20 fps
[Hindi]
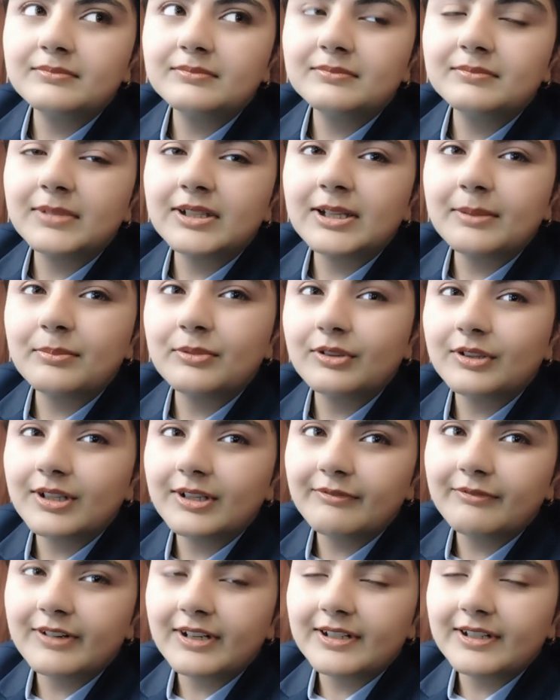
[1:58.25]
मतलब उन्होंने
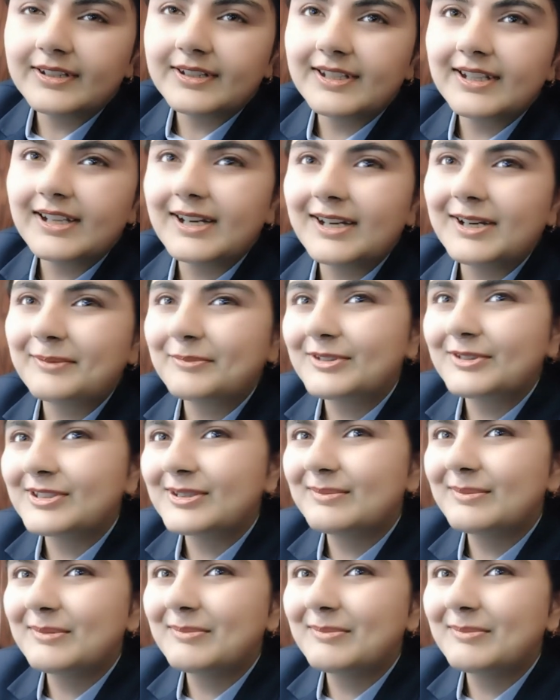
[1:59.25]
फ़न किया मुझे भी